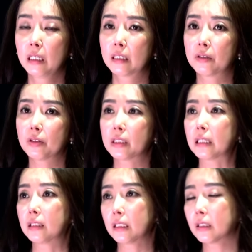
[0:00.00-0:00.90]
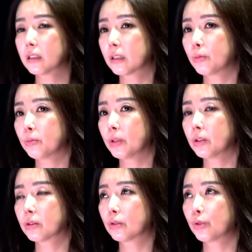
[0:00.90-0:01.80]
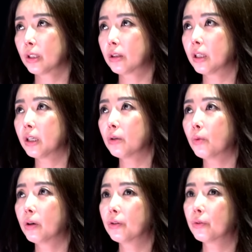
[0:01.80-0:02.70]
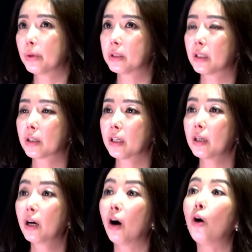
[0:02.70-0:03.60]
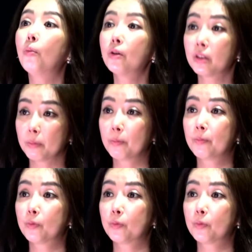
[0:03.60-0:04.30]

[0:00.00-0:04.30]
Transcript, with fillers: 그런데 잘 생각해 보면 그 최태원 회장 신랑의 어머님